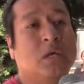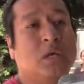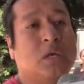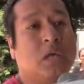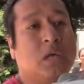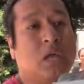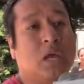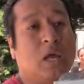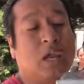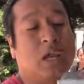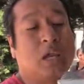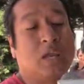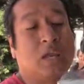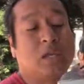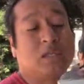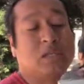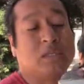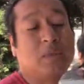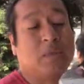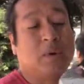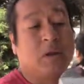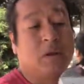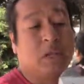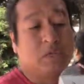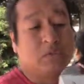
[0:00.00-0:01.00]
que a la
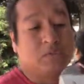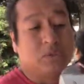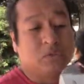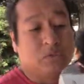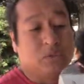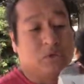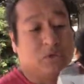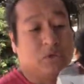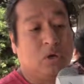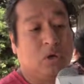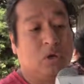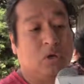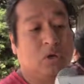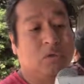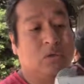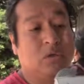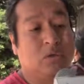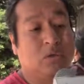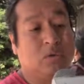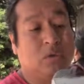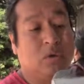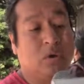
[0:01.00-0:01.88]
semana es un sol, ¿no?